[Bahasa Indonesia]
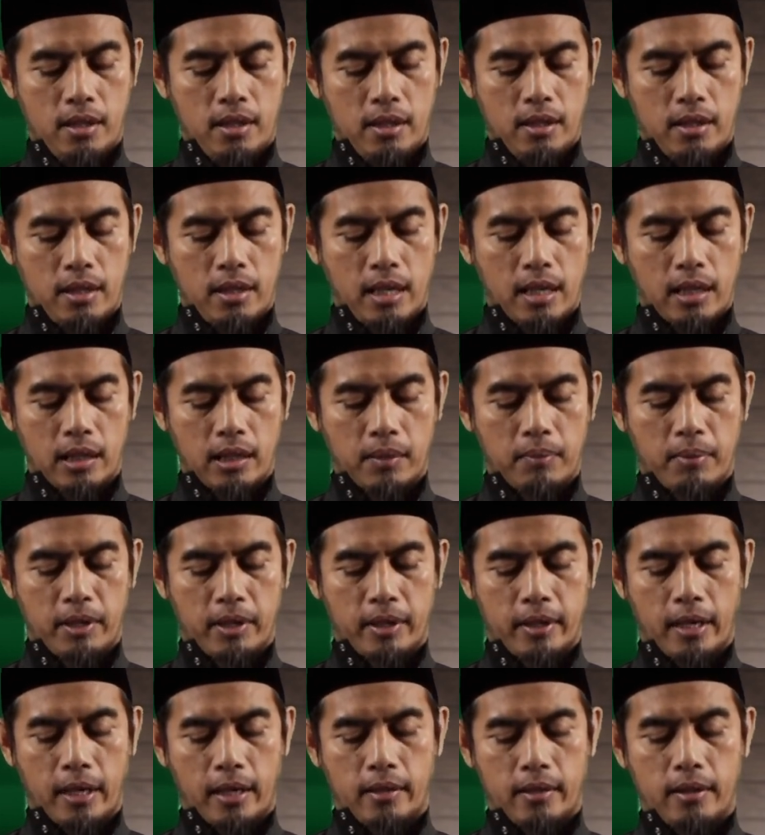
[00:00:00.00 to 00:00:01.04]
yang
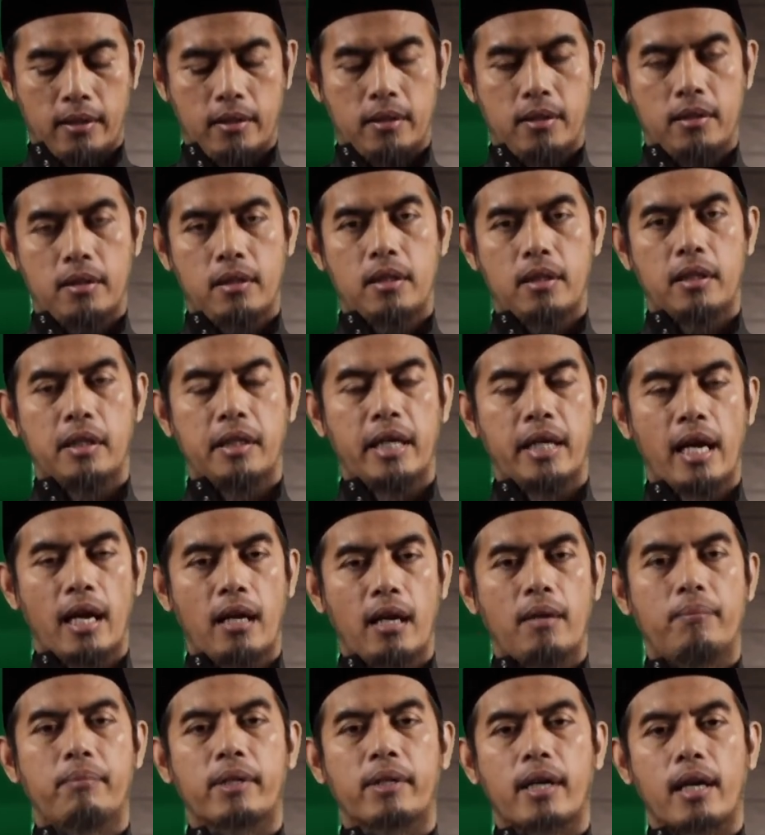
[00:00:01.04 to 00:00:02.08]
diberikan
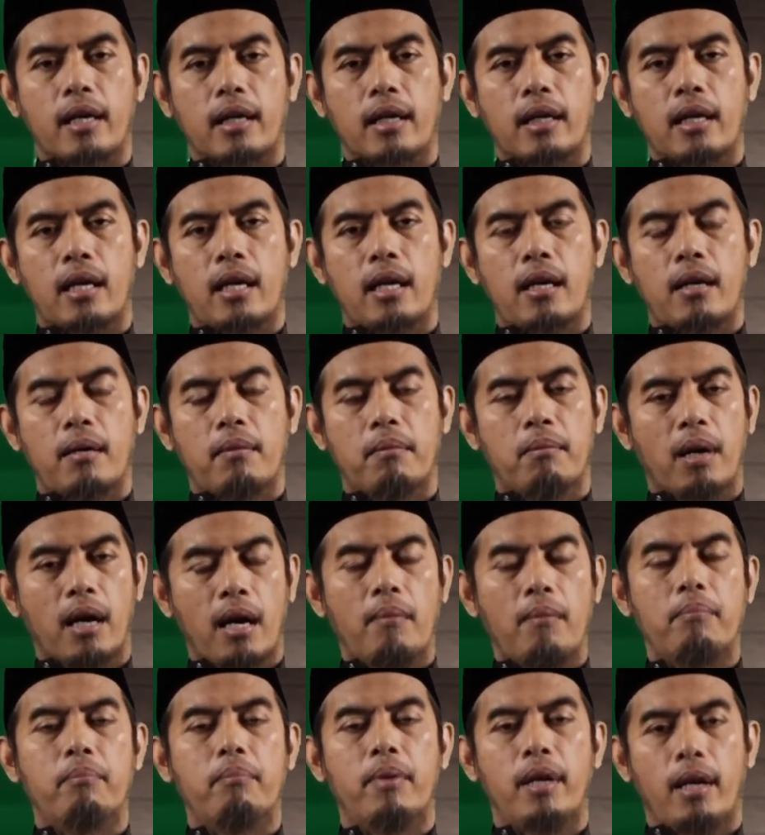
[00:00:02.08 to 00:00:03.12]
dalam rangka
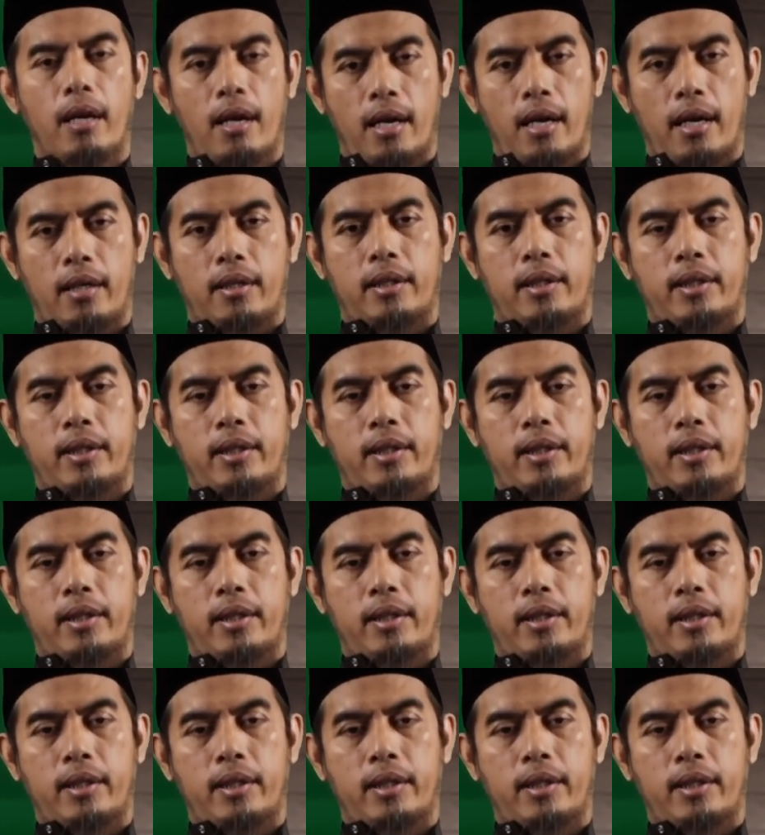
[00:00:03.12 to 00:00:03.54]
mengambil hak.